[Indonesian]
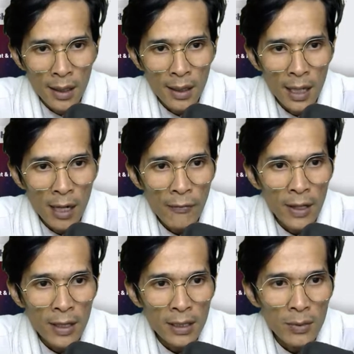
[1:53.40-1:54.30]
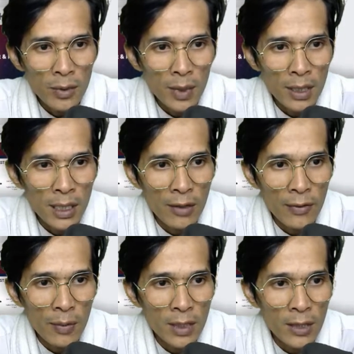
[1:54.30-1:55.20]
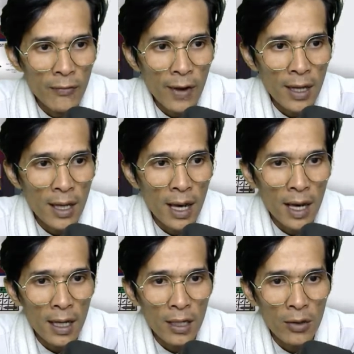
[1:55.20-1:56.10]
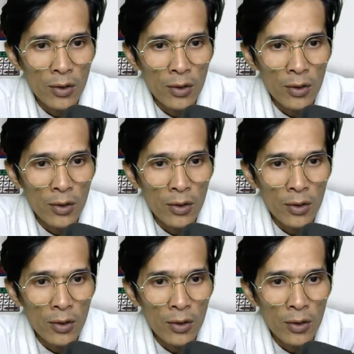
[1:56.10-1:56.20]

Di dalam file tersebut berisi informasi file yang akan di